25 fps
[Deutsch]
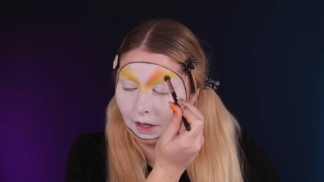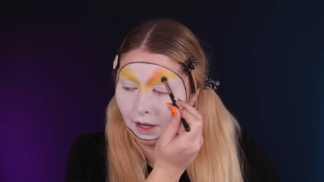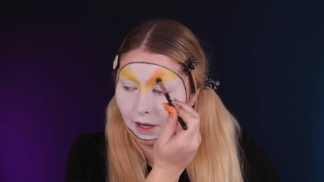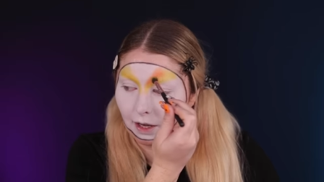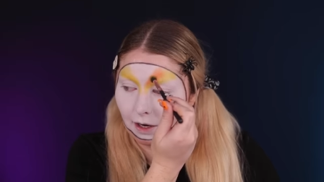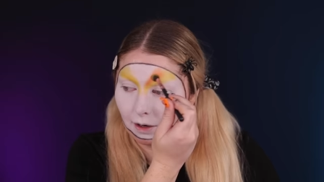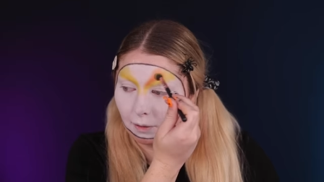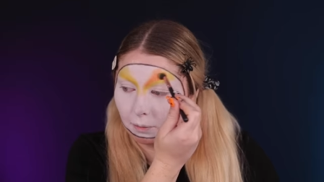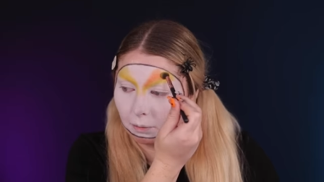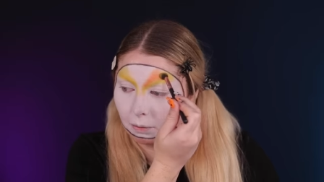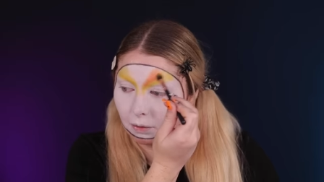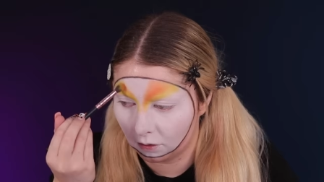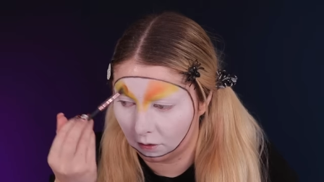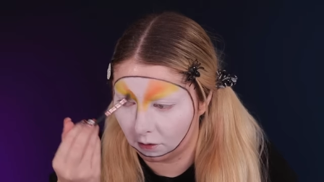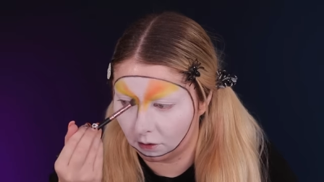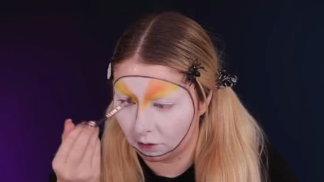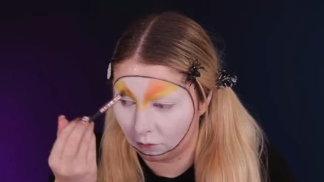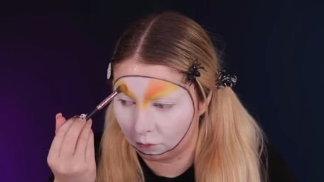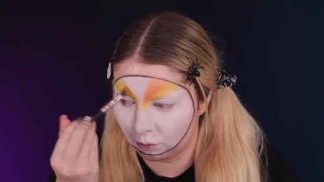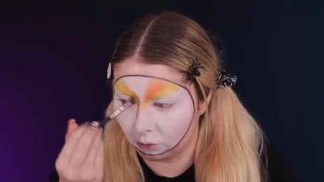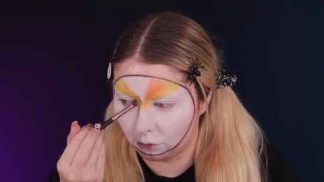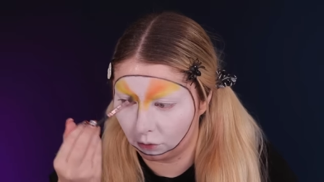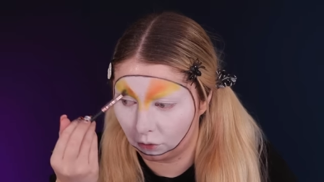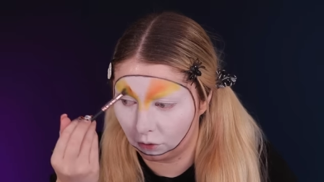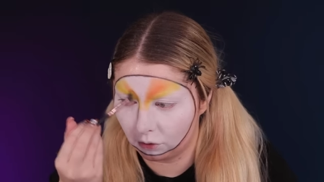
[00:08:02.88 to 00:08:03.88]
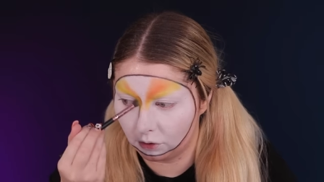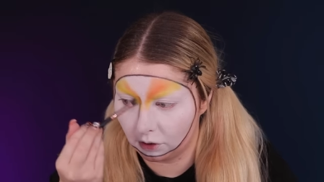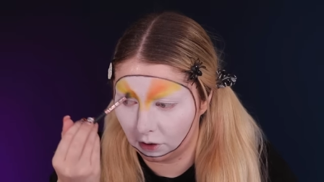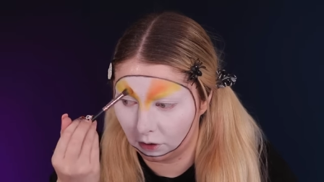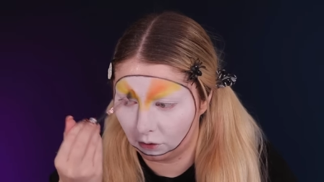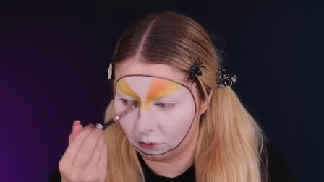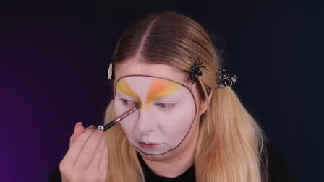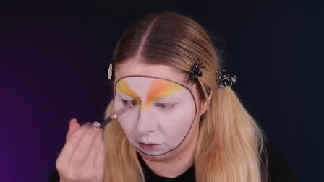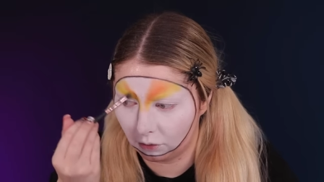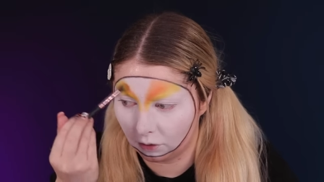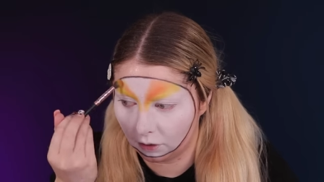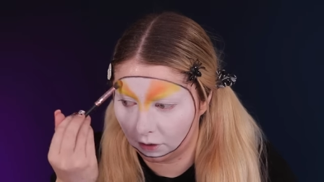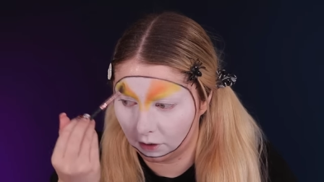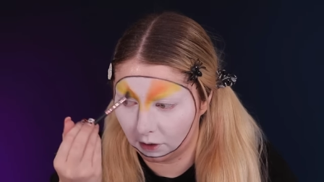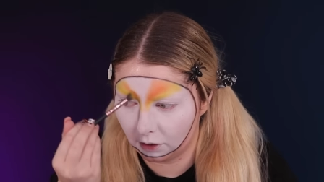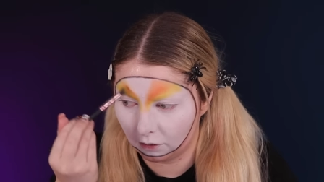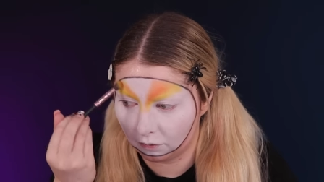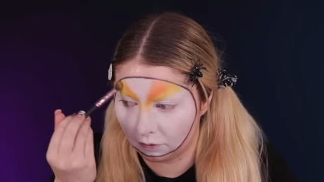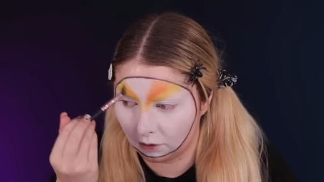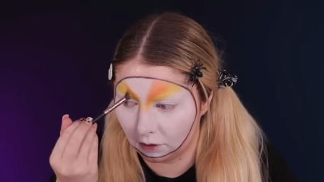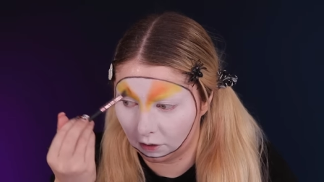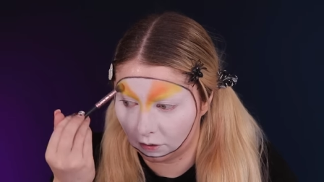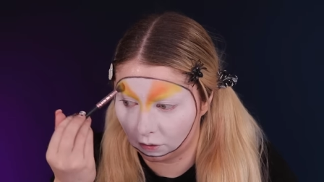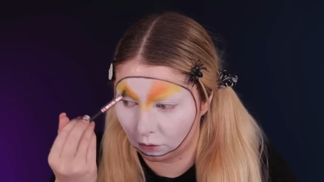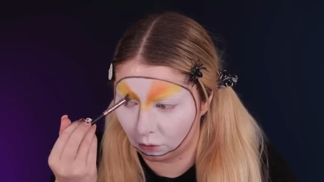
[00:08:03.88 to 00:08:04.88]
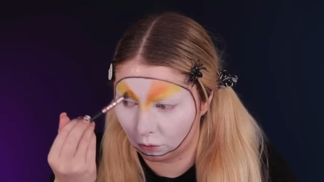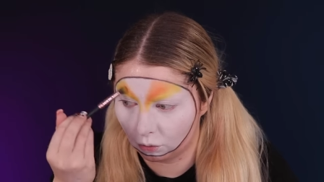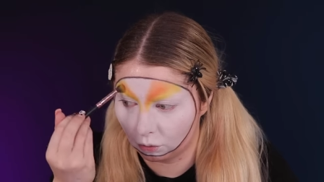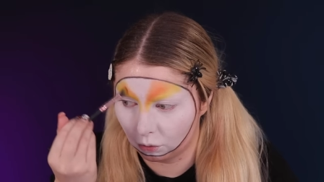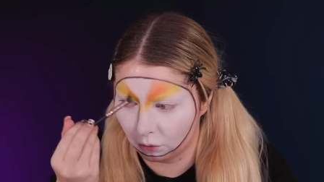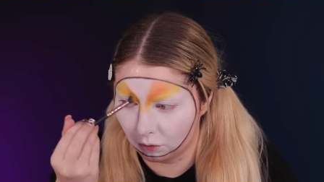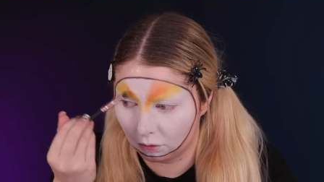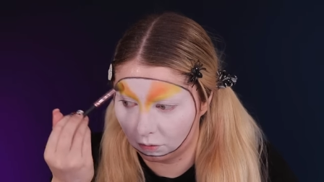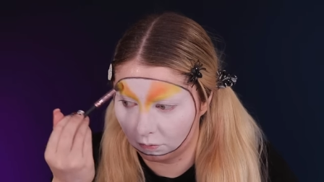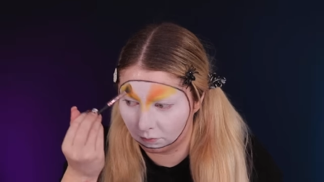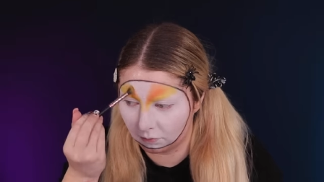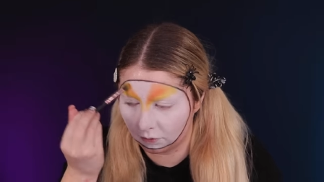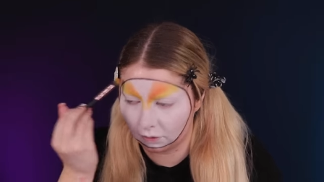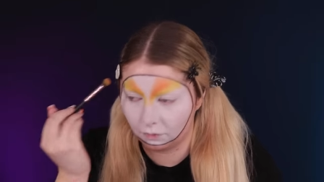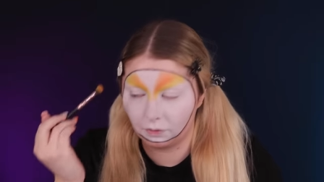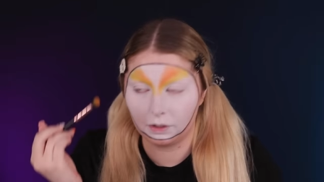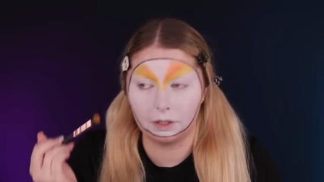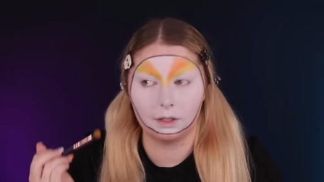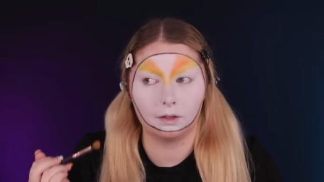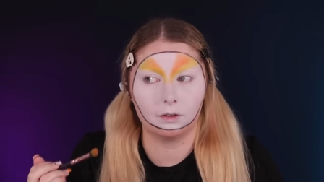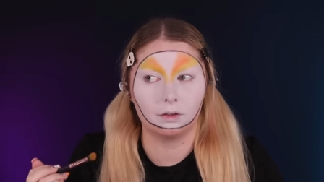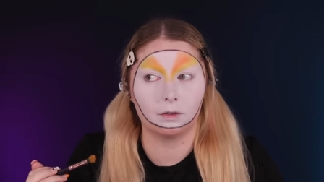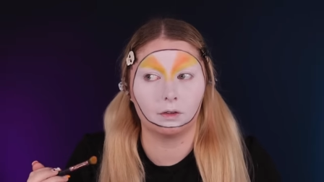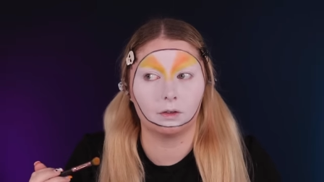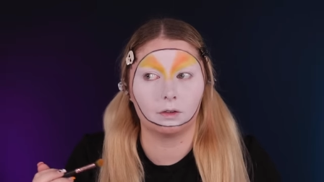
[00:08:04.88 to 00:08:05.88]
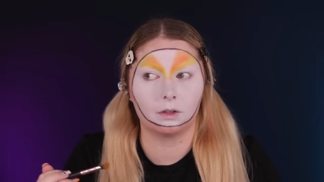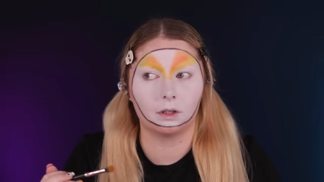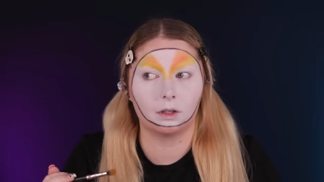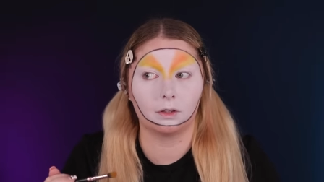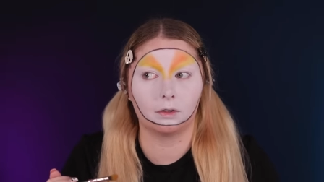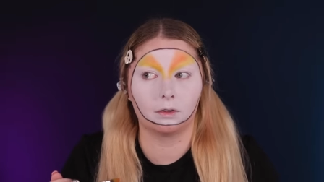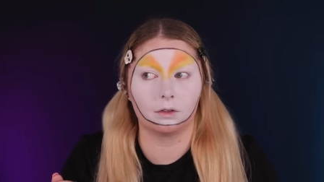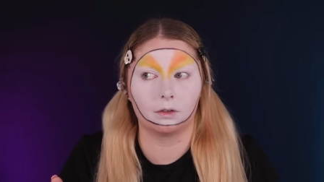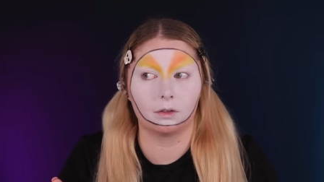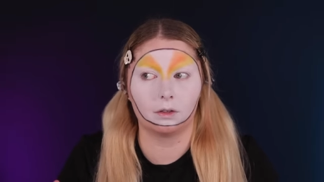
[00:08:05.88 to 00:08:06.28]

Gelb. Das funktioniert sogar irgendwie ganz gut. Na, wenigstens das,